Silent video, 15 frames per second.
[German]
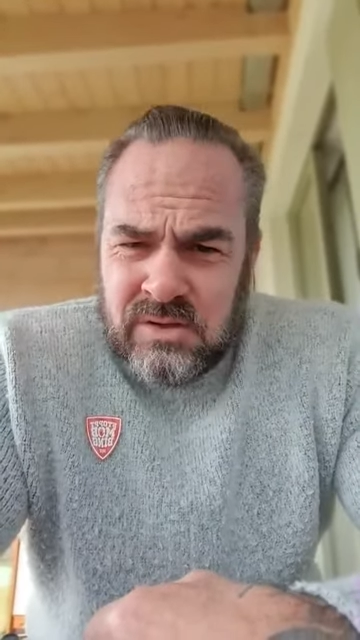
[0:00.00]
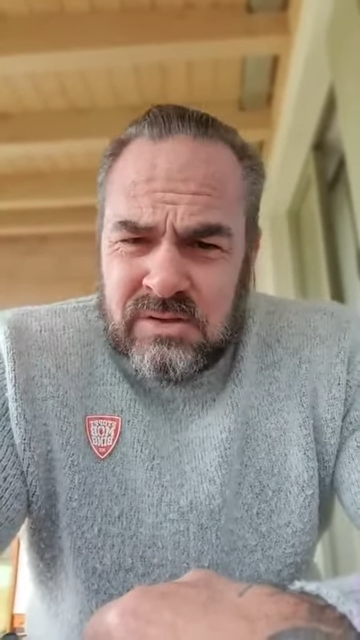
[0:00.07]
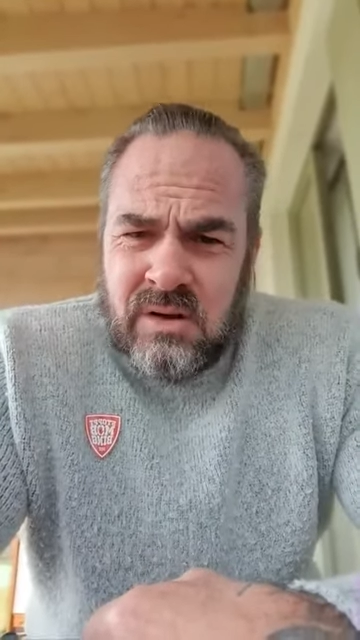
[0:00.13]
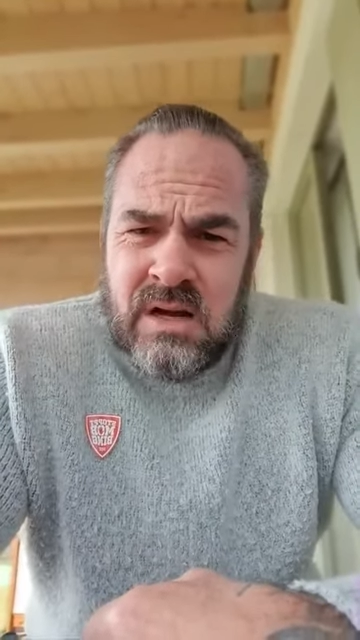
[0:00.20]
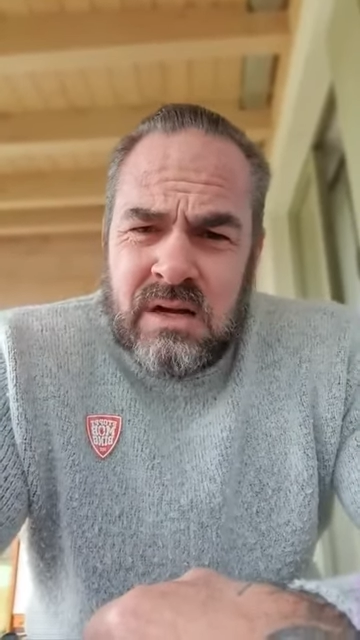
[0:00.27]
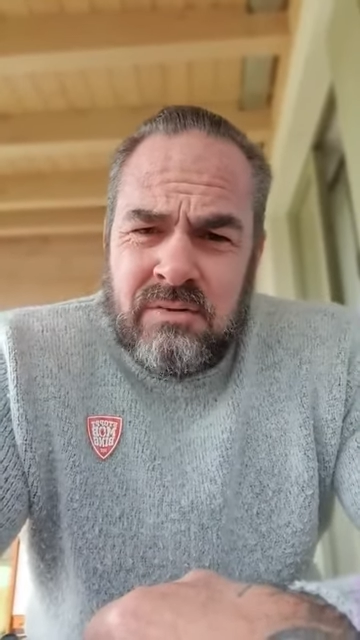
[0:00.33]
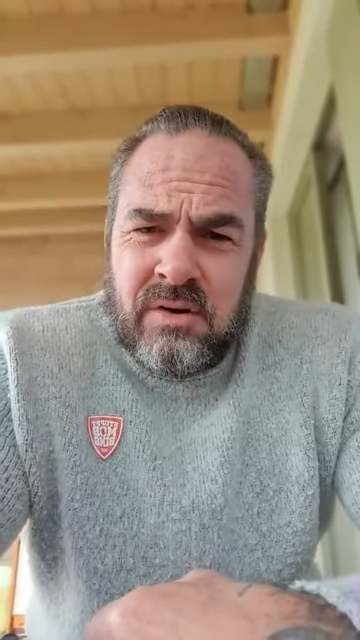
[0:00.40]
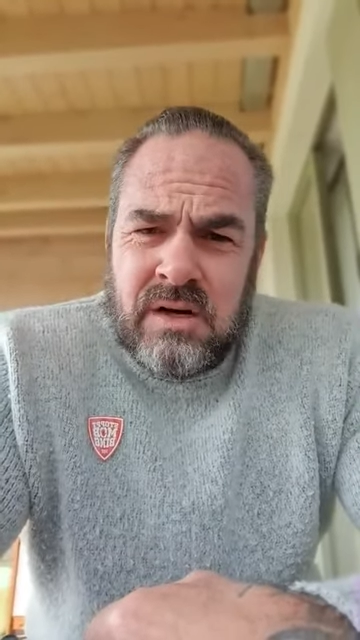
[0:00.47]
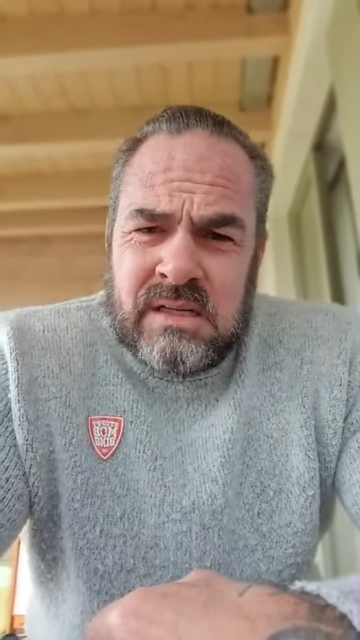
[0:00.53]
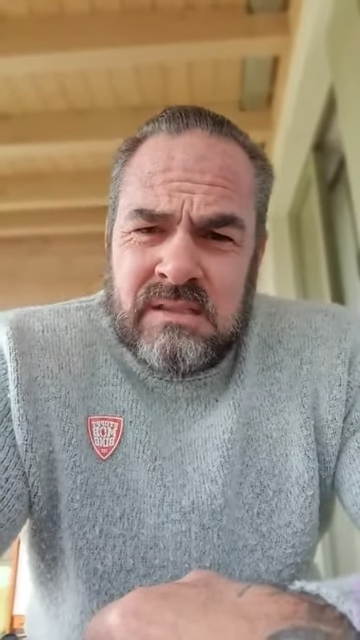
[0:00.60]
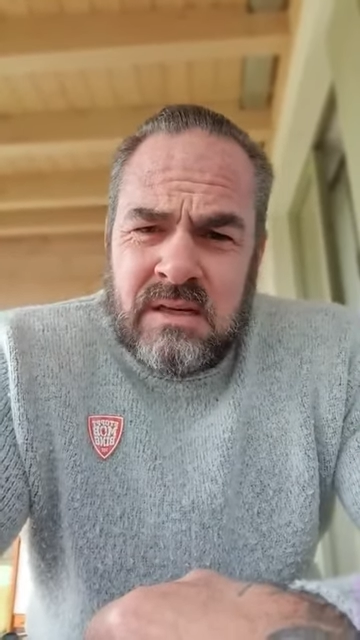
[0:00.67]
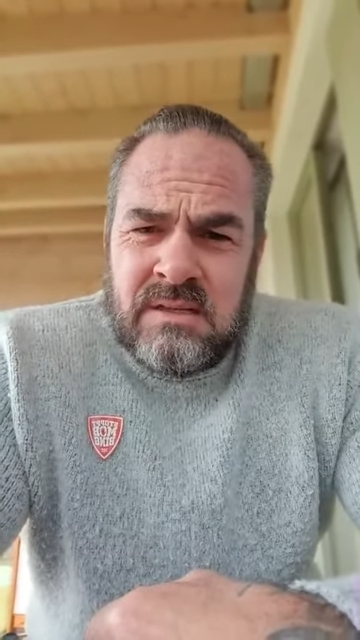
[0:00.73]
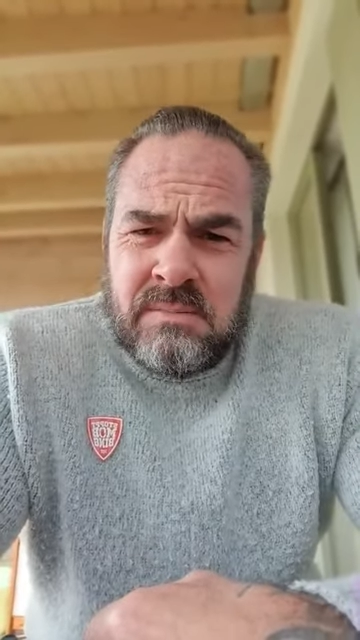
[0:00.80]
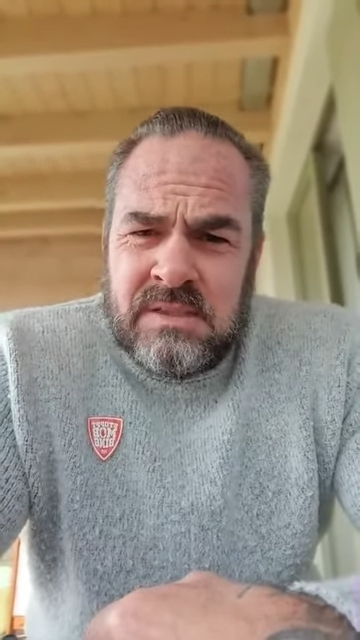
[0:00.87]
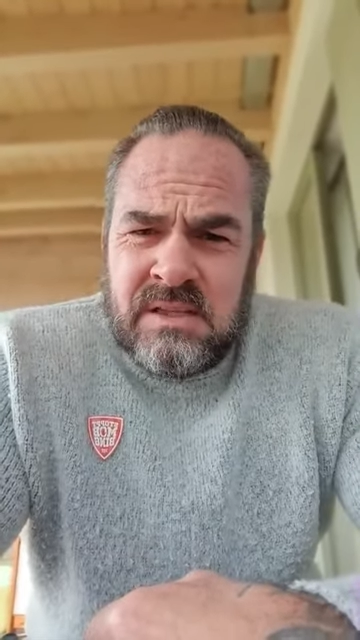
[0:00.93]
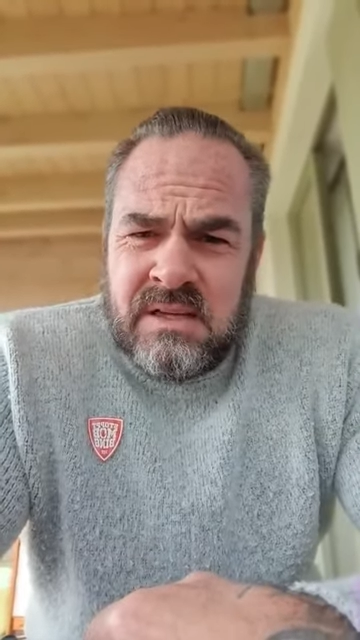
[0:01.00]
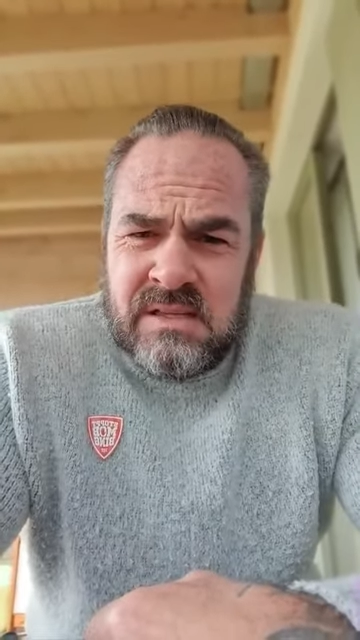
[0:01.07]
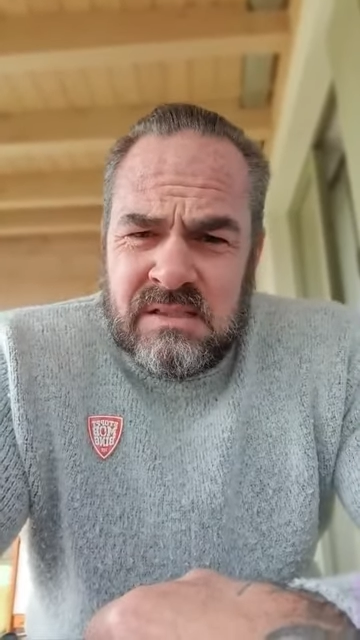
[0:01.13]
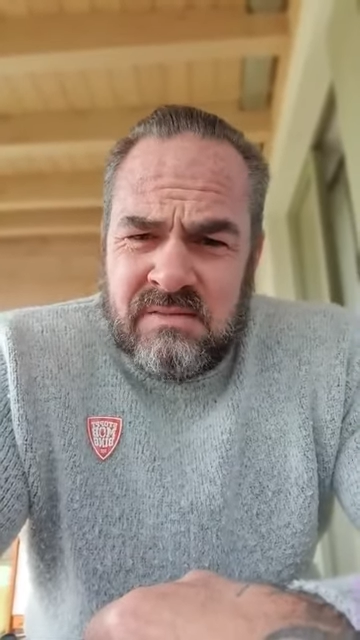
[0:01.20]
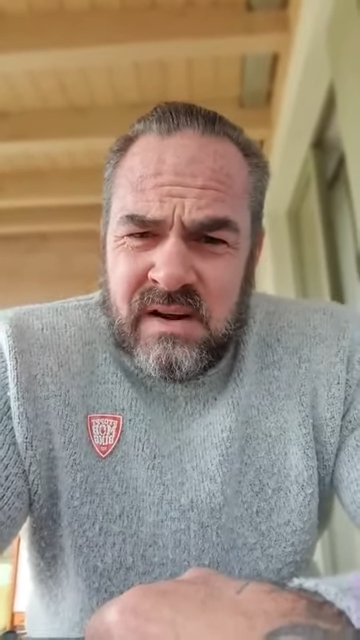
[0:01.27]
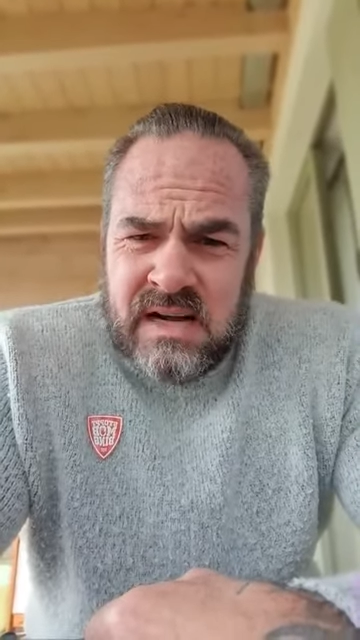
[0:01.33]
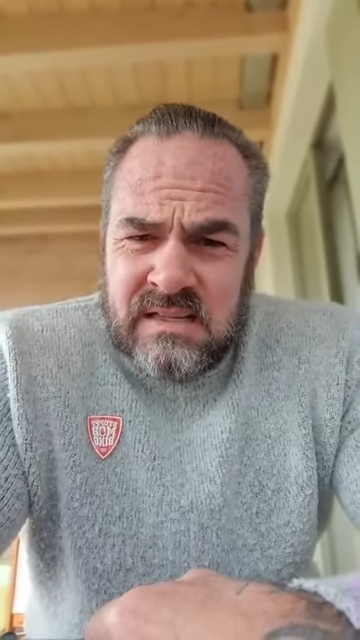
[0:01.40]
nur so lange auf eurer Seite, bis die
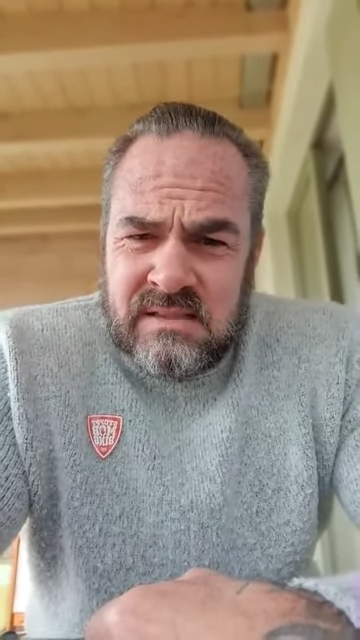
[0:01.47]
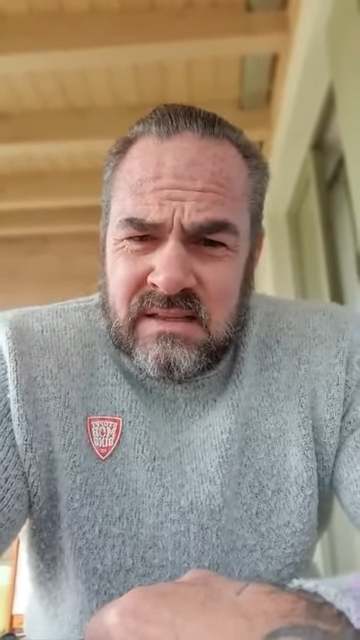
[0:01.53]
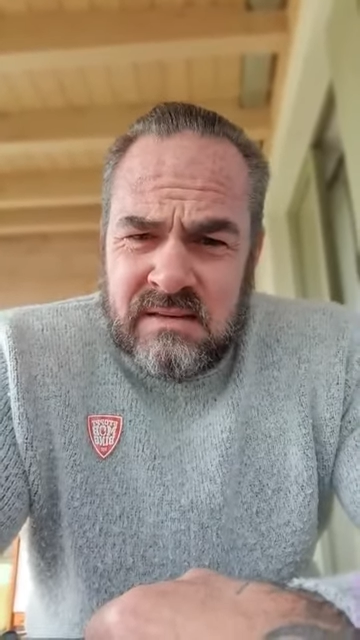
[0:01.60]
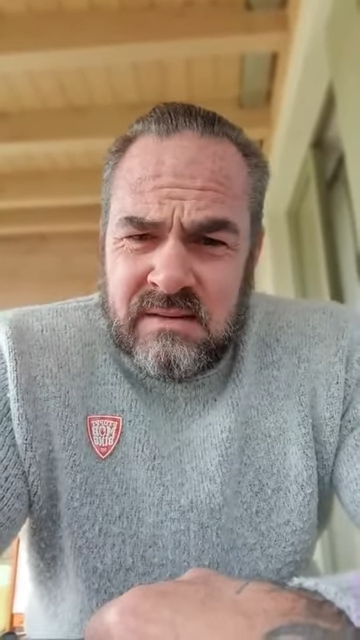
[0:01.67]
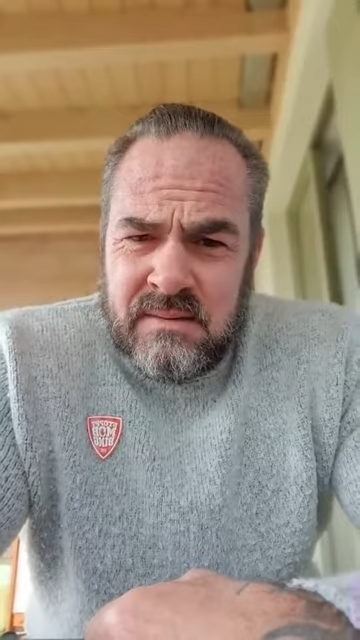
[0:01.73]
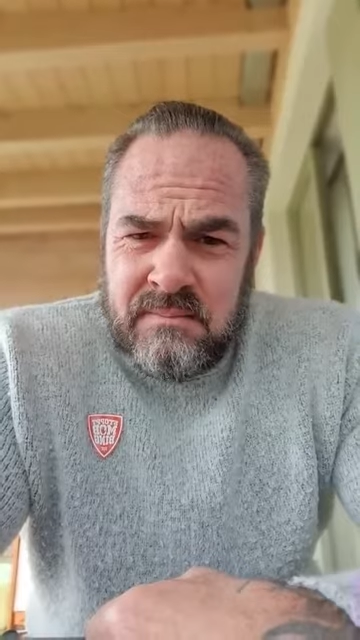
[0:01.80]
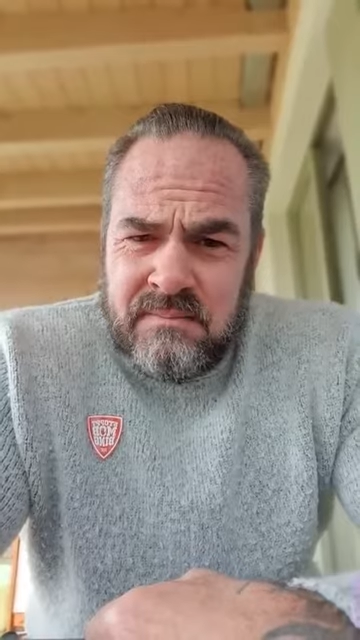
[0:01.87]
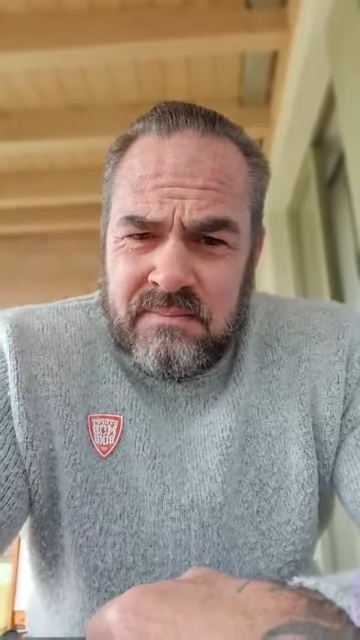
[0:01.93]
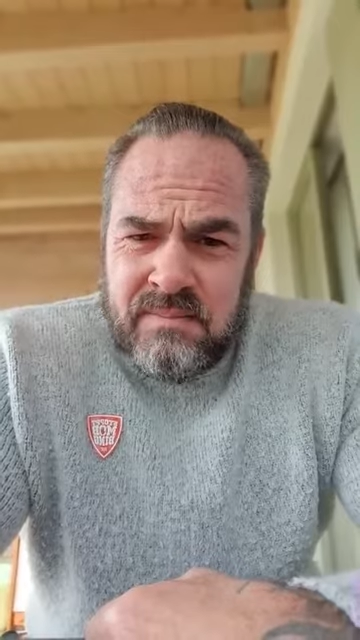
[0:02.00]
nächsten Wahlen sind.